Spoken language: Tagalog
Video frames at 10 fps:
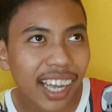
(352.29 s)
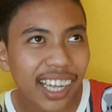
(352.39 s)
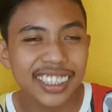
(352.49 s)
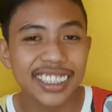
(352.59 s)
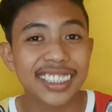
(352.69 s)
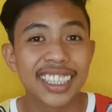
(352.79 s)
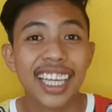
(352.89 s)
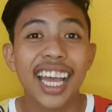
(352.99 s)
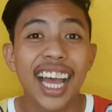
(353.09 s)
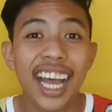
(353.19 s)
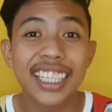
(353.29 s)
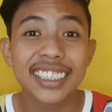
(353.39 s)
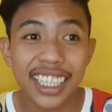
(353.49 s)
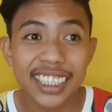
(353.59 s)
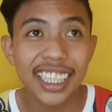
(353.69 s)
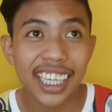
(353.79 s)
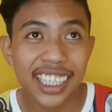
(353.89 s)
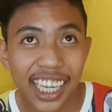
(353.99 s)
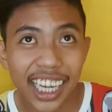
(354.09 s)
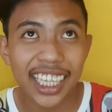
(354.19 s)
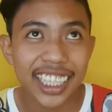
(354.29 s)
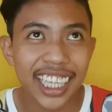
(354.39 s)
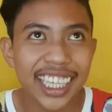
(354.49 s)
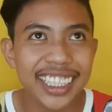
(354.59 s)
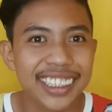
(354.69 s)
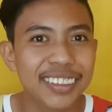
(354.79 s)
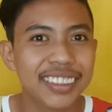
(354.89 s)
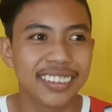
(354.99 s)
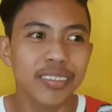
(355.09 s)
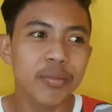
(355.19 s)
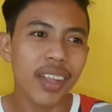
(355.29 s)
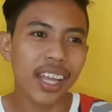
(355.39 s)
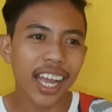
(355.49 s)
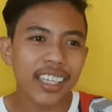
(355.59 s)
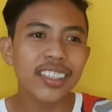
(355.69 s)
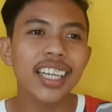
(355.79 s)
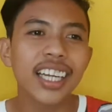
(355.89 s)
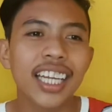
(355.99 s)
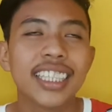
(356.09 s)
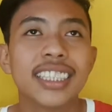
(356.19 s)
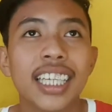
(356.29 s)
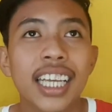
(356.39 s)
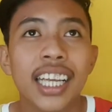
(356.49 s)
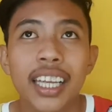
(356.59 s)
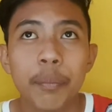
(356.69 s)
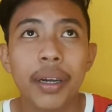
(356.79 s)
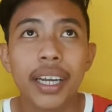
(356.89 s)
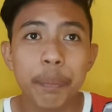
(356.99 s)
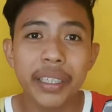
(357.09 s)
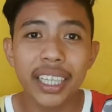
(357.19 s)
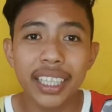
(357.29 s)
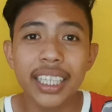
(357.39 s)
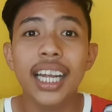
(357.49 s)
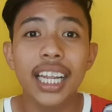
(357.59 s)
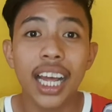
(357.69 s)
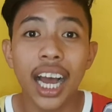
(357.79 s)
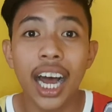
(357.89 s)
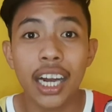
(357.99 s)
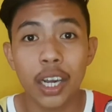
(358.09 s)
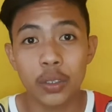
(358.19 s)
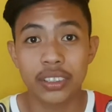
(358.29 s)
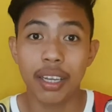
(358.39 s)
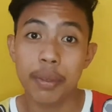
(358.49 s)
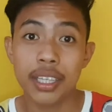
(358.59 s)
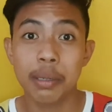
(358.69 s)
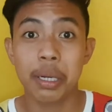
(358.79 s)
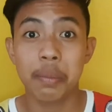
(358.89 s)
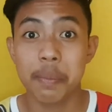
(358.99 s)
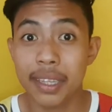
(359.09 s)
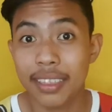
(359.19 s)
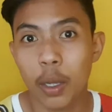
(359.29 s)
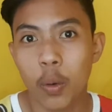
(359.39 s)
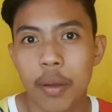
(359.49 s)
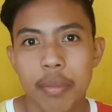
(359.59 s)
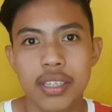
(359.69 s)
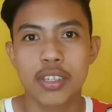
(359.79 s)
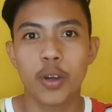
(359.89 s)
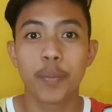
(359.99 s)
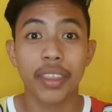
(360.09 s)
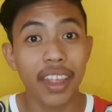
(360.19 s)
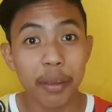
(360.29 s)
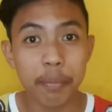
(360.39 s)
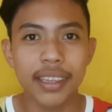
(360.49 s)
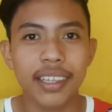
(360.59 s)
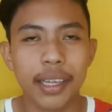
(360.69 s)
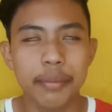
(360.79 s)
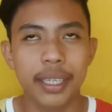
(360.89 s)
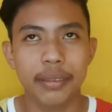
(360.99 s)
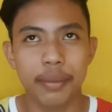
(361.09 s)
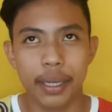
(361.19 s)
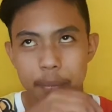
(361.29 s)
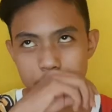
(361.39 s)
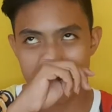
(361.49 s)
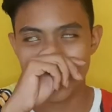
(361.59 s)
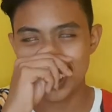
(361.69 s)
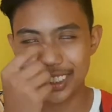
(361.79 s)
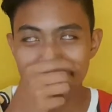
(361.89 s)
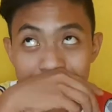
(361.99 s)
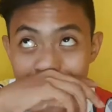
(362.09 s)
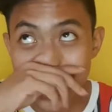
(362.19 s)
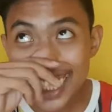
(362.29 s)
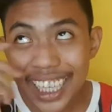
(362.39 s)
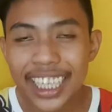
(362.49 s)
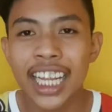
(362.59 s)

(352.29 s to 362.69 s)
At, tapos, ang saya-saya niya, ganyan. Tapos, ayun na nga. Tapos, pag, pagdating ng ilang araw, sabi niya, magmi-meet daw kami. So, nag-meet kami, di ba? So, siya, ganyan.